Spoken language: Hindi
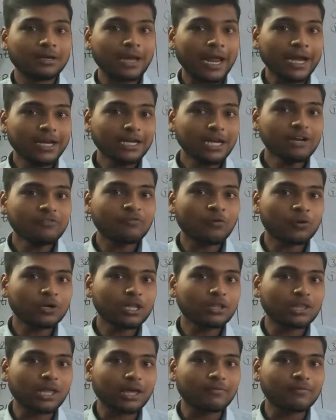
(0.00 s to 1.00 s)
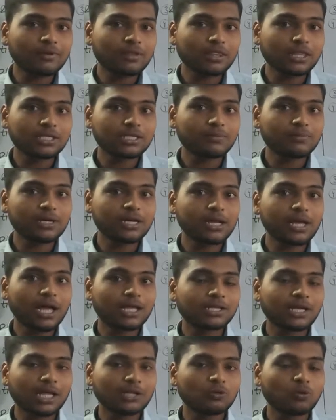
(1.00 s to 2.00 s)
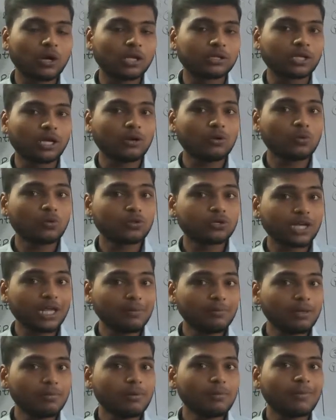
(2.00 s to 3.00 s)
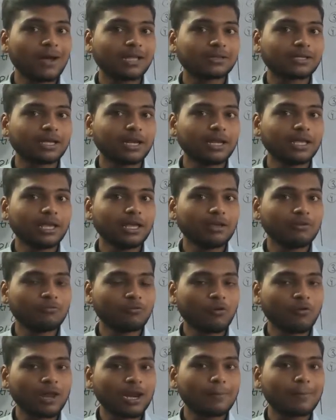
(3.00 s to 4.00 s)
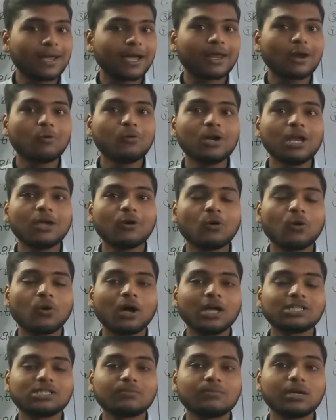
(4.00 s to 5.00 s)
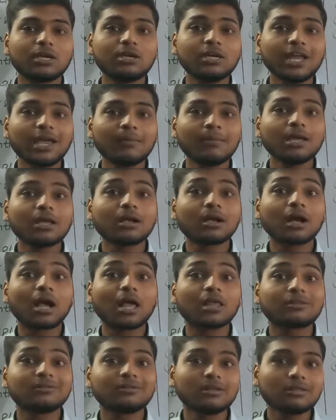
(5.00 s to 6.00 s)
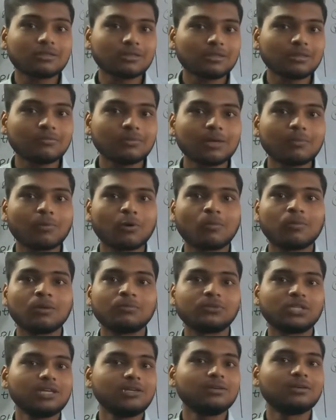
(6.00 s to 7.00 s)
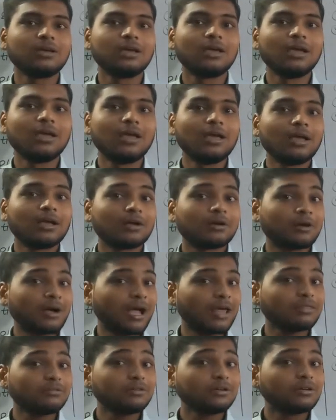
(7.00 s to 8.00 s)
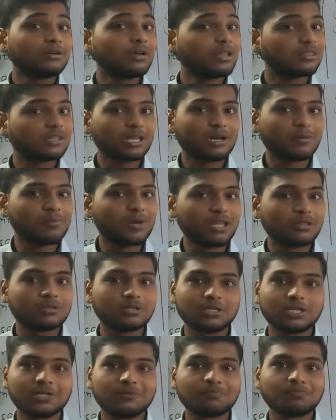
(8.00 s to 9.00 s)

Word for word: 1947 से जब इंडिया आज़ाद हुआ था उस टाइम की भी बात करेंगे वो वाला बैकग्राउंड लिंक होगा जब इंडिया में कास्टिसिज्म की प्रॉब्लम थी कास्ट डिस्क्रिमिनेशन की